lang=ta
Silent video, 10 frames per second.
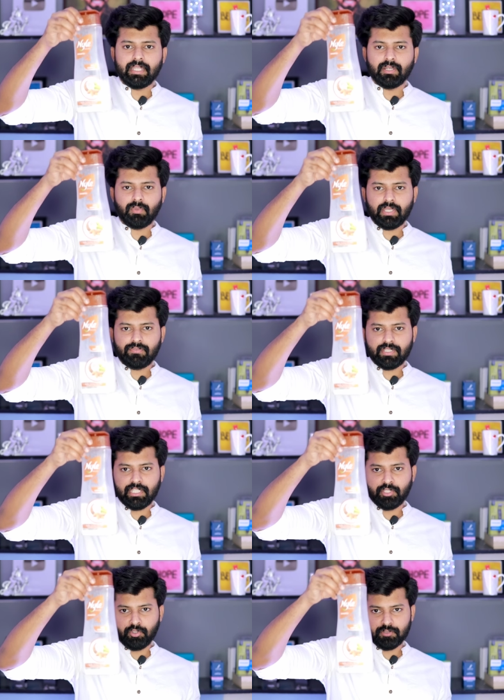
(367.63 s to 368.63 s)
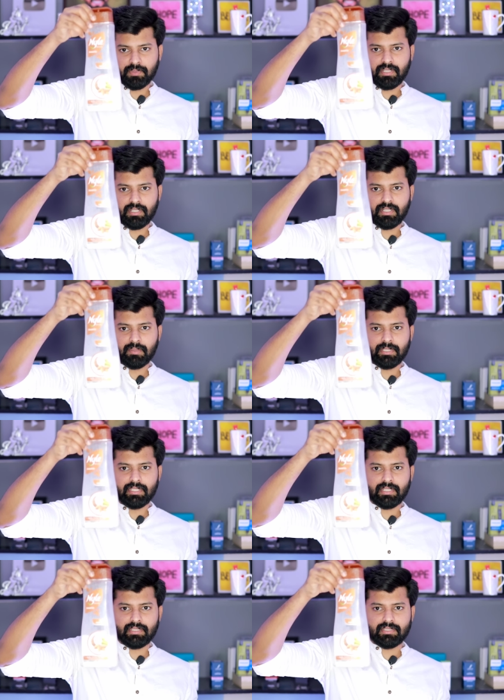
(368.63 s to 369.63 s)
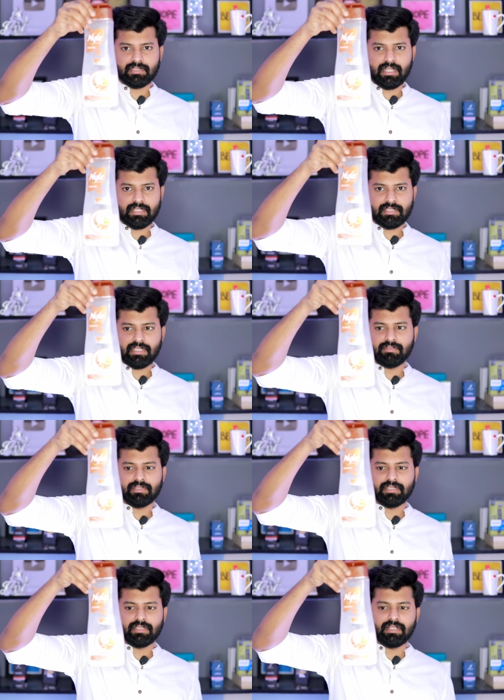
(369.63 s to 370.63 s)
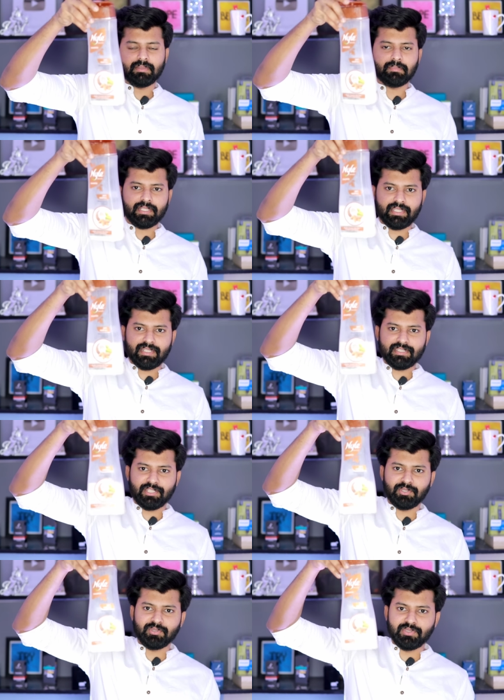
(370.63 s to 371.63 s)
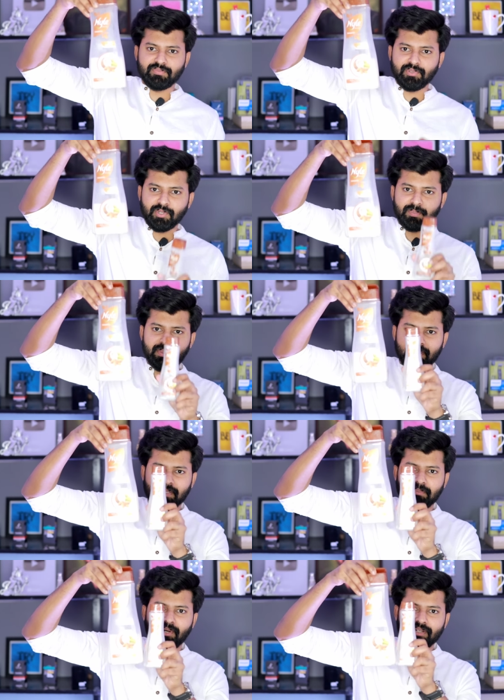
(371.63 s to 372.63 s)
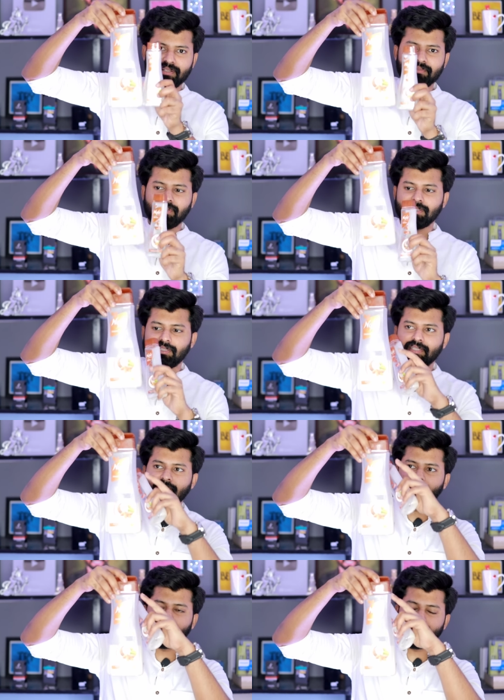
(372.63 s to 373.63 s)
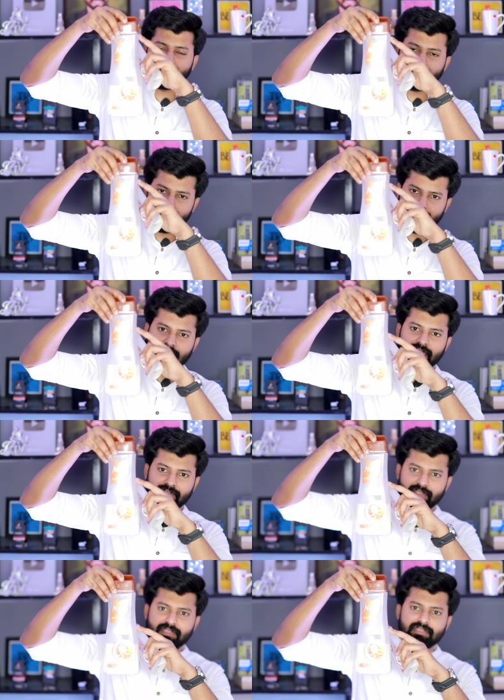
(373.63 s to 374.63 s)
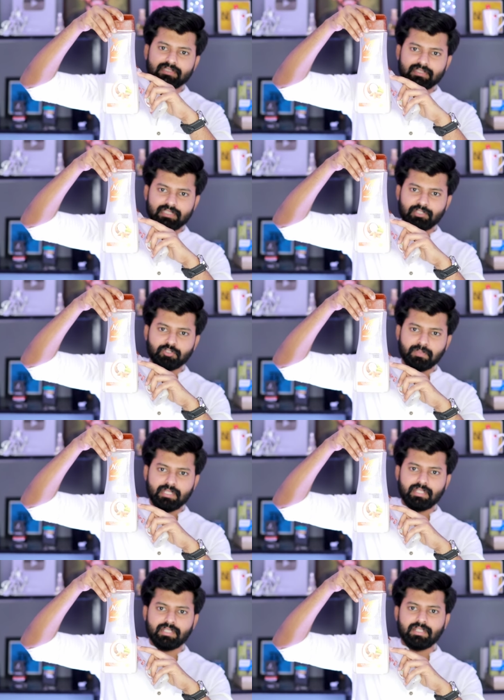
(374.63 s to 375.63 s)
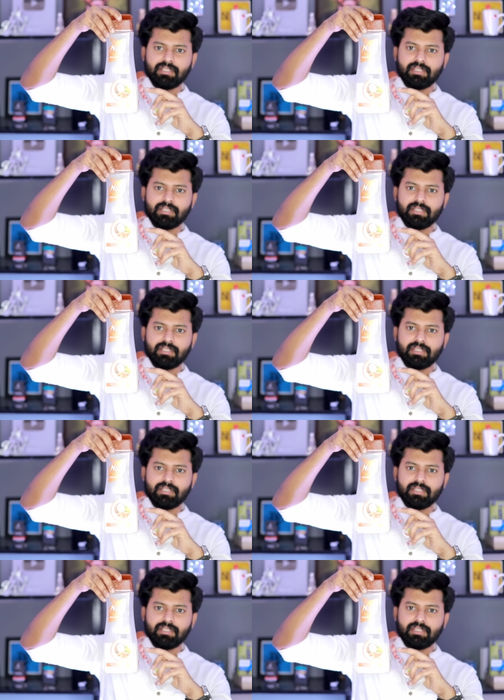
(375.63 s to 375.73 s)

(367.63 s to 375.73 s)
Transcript: அண்ட் என் ஒய்ஃப் இதை இன்னும் யூஸ் பண்ணுறாங்க அப்படிங்கிறதுக்கு சாட்சியே வந்து இதுதான் பார்த்தீங்கன்னா தெரியும் இவ்வளோ பெரிய பாட்டில் வாங்கி அவங்க இதுதான் வந்து யூஸ் பண்ணிகிட்டு